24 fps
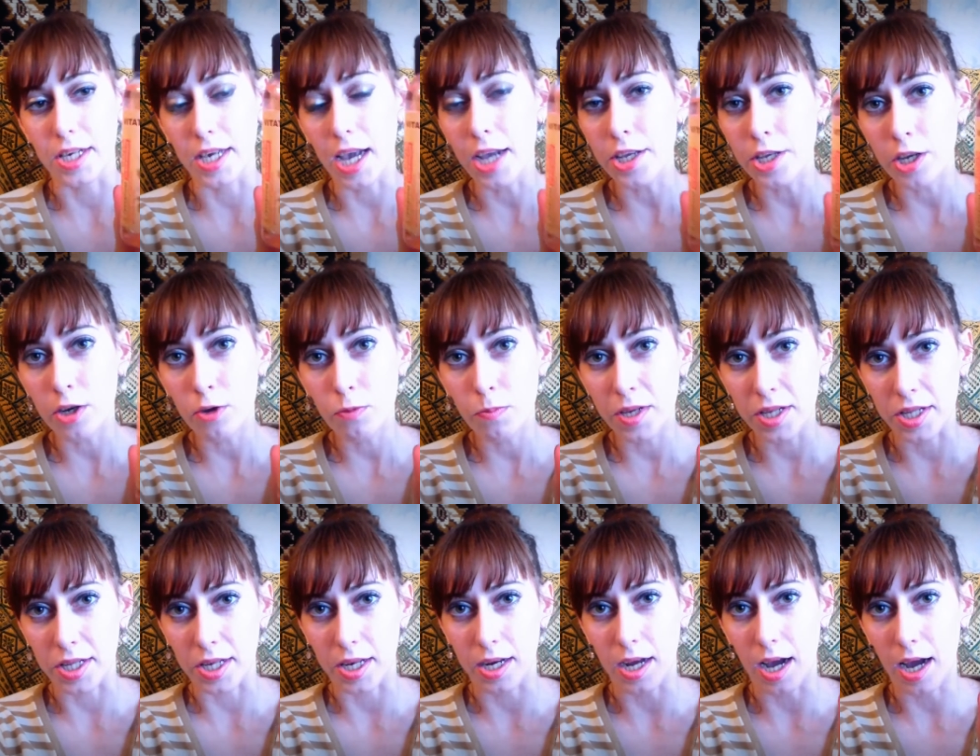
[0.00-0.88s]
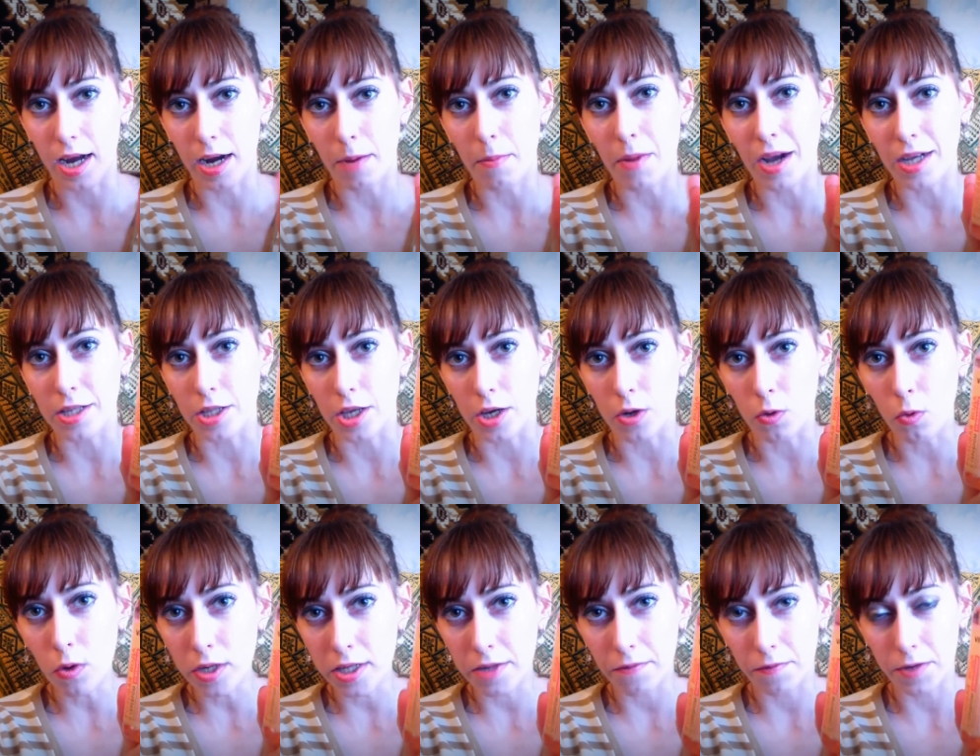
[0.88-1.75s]
Я не любитель аромата
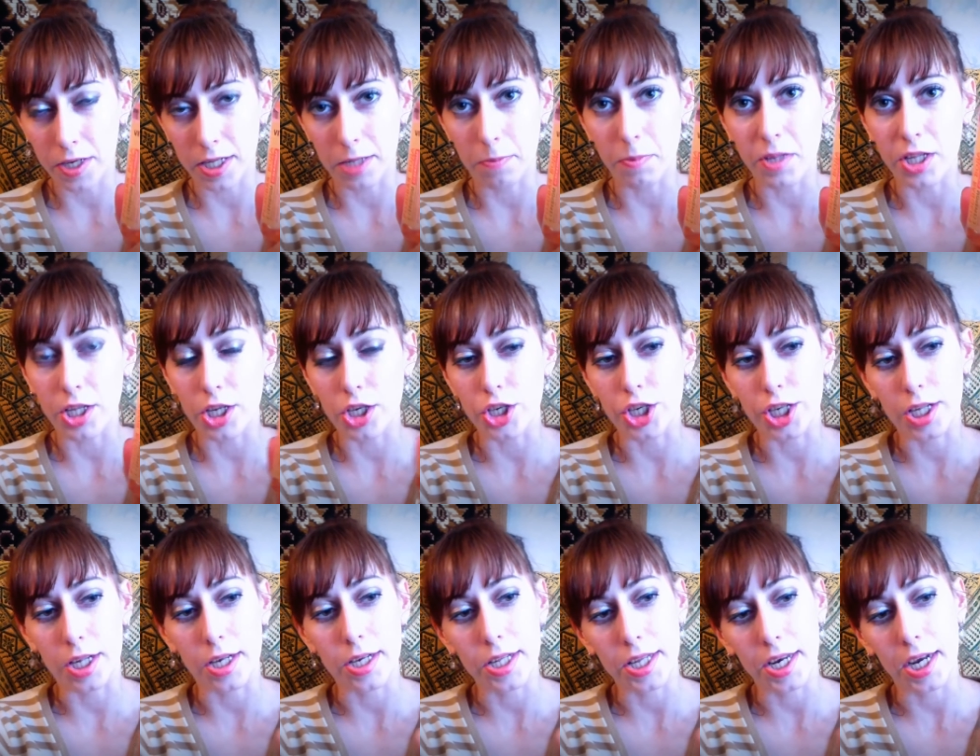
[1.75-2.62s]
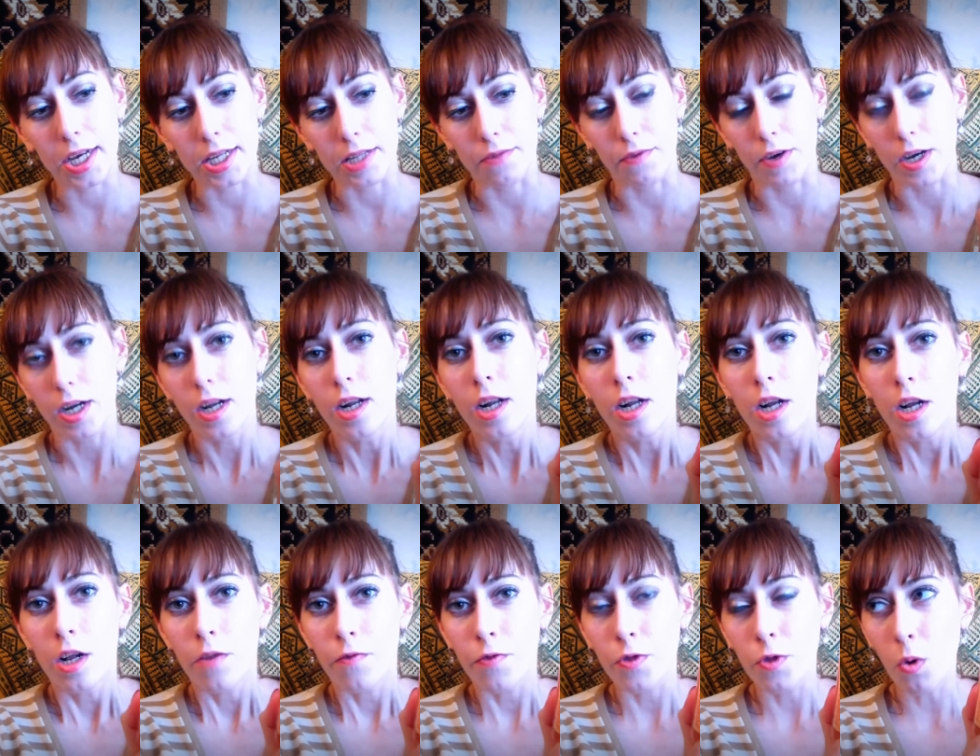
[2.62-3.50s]
розы в косметических средствах,
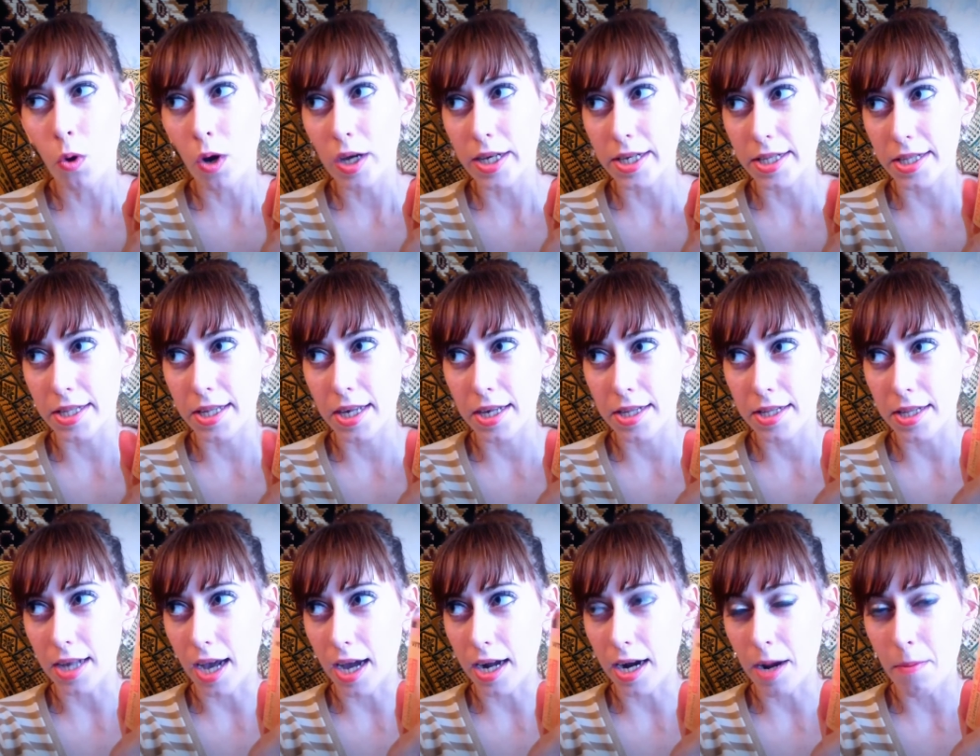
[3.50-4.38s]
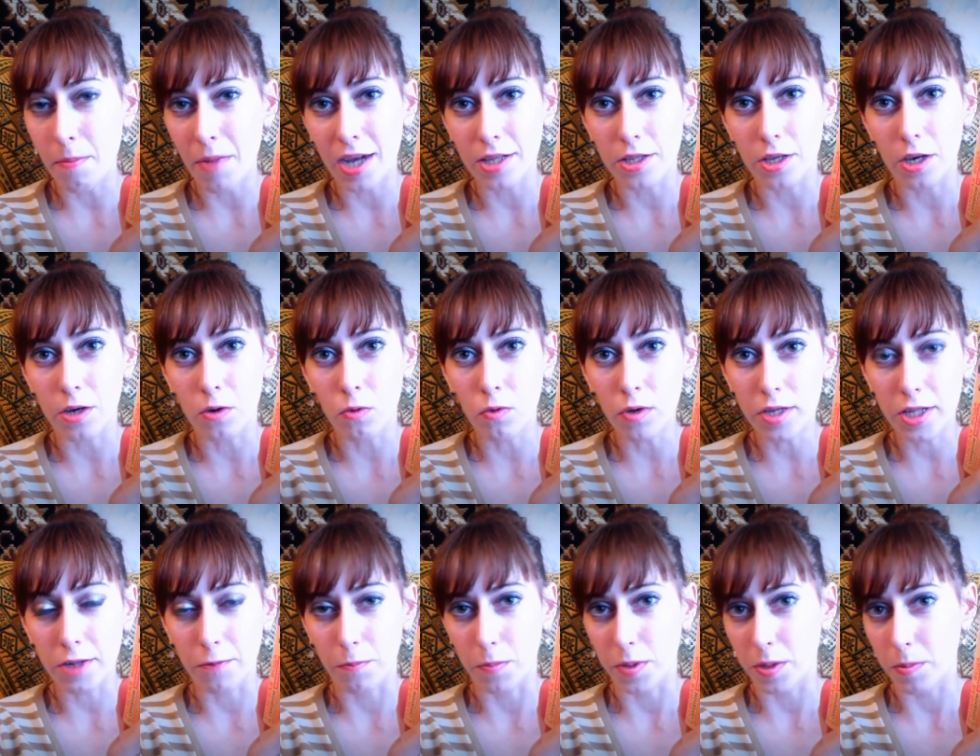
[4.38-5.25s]
но здесь аромат
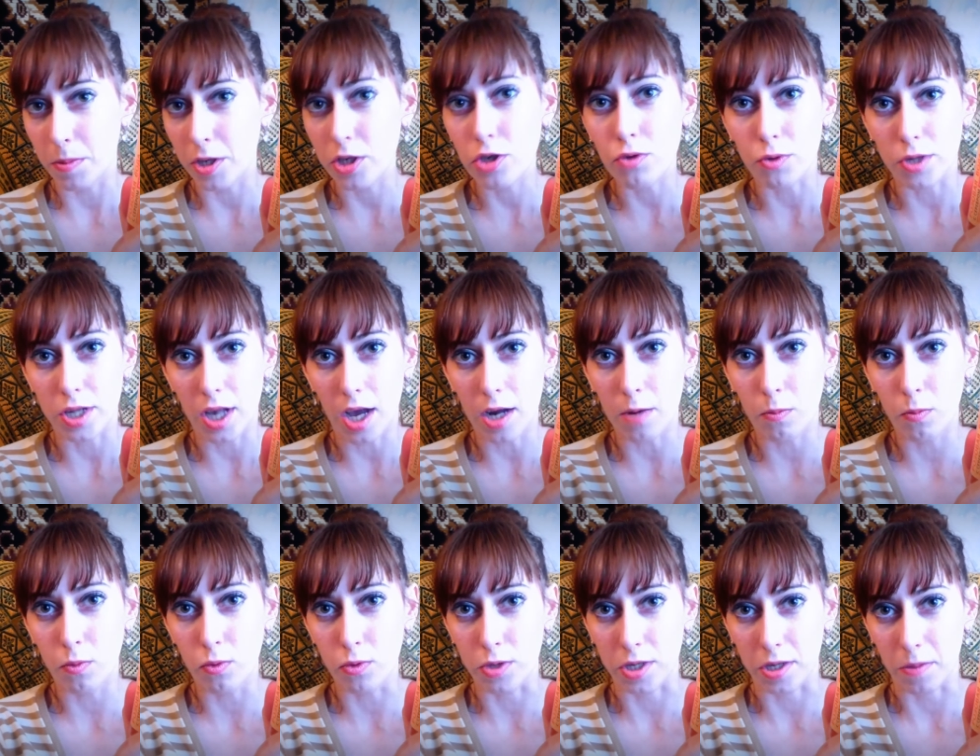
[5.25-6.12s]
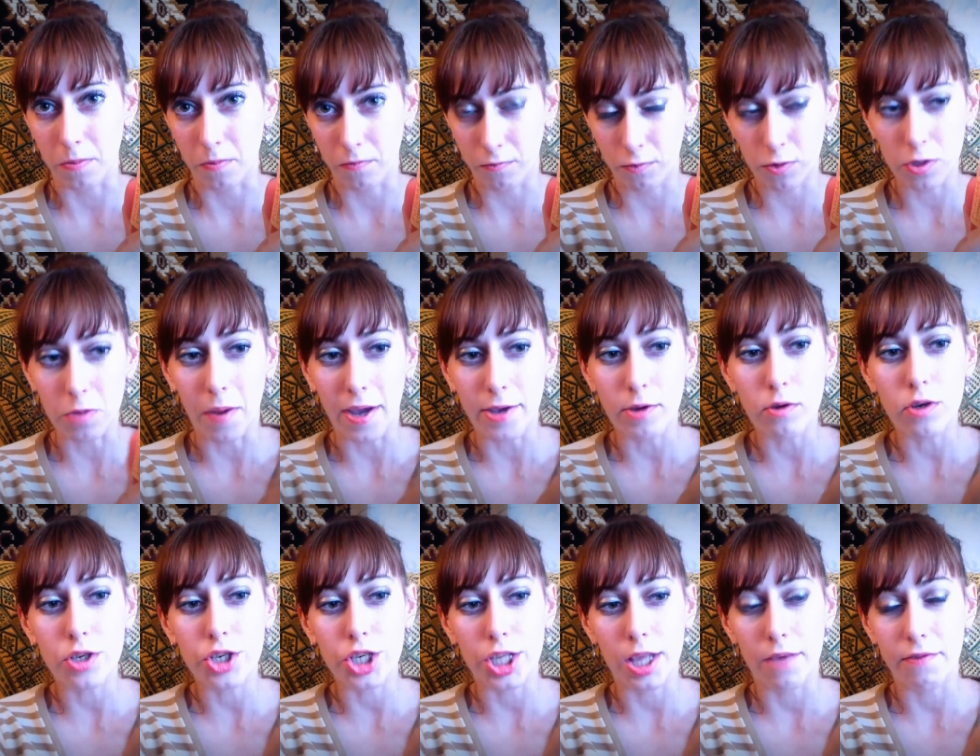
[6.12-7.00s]
розы в перемешку с арбузом. Вот мое
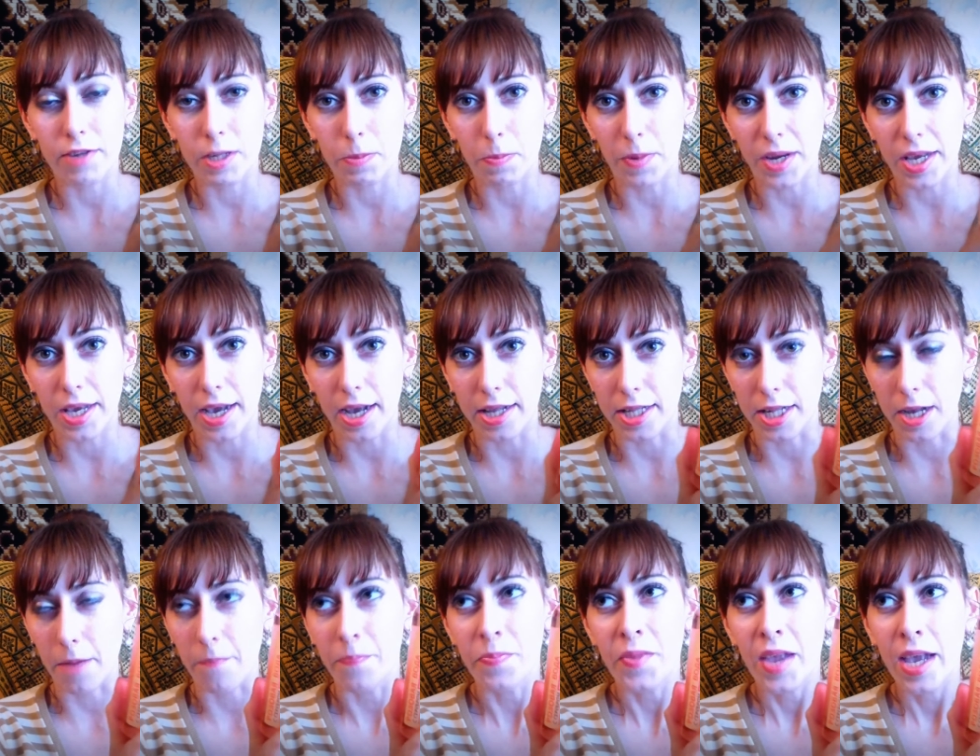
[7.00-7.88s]
личное восприятие.